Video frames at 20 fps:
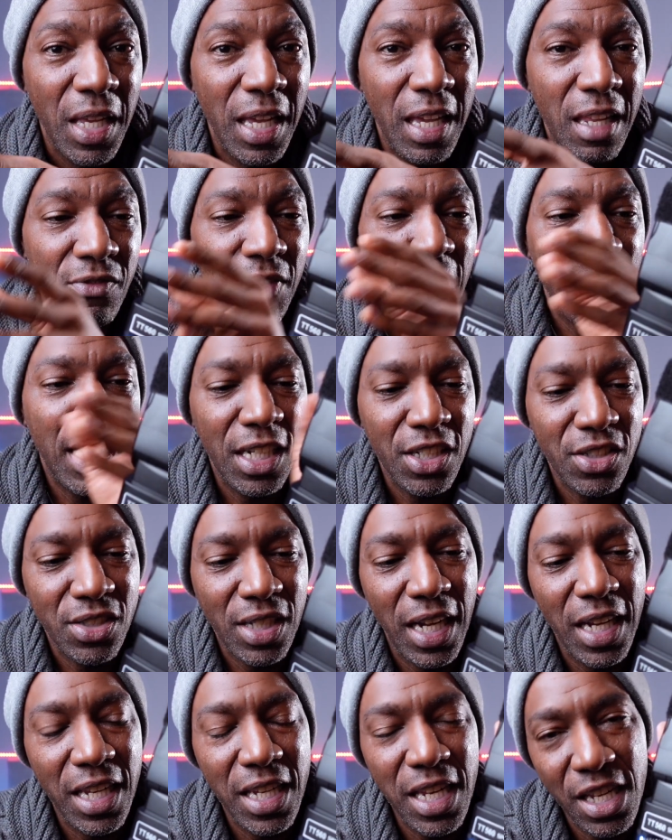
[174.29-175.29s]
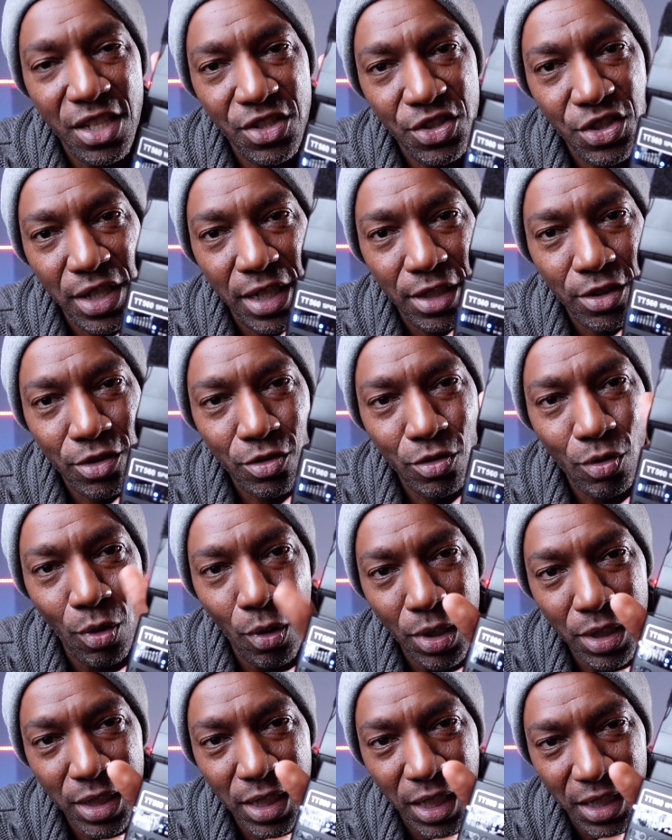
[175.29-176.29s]
ele vai gastar a energia
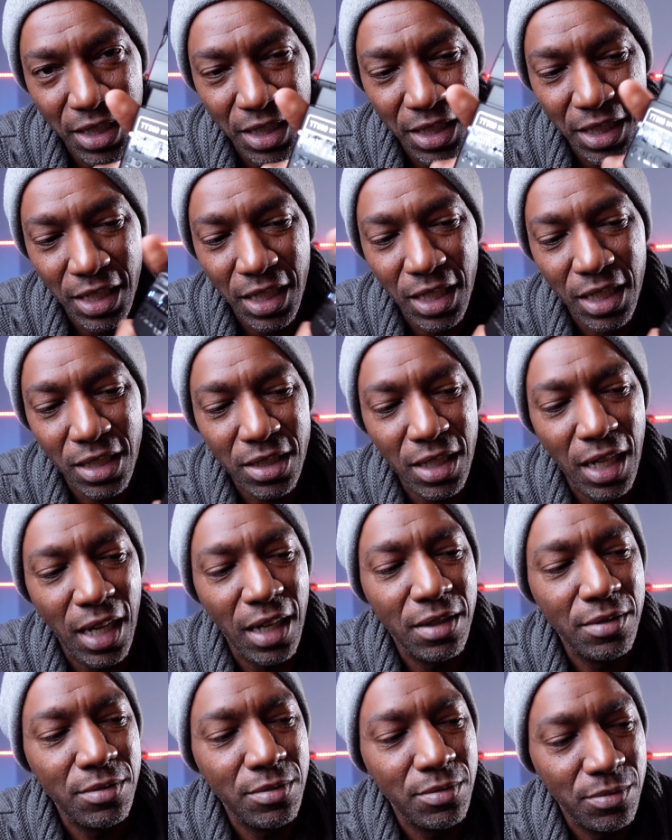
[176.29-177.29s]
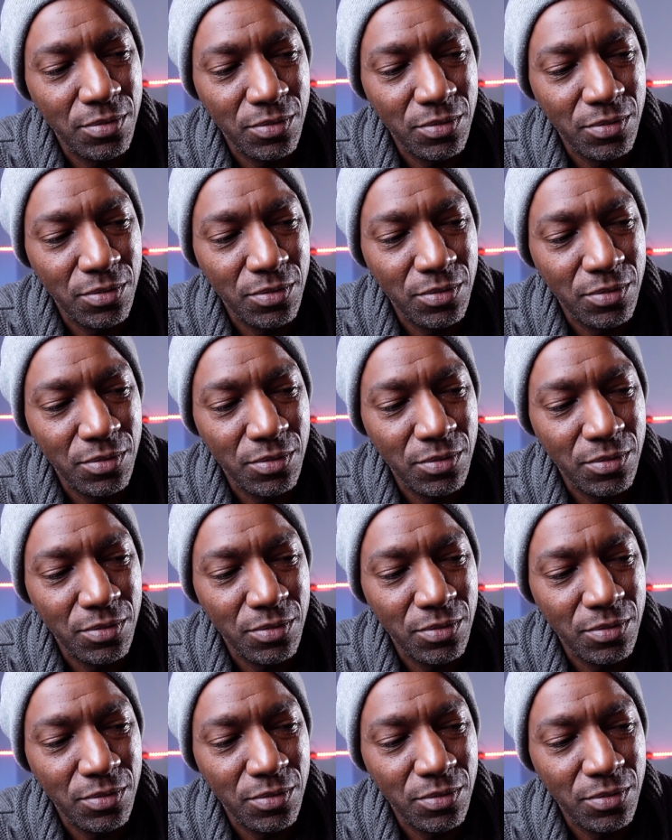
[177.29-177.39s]
toda que ele está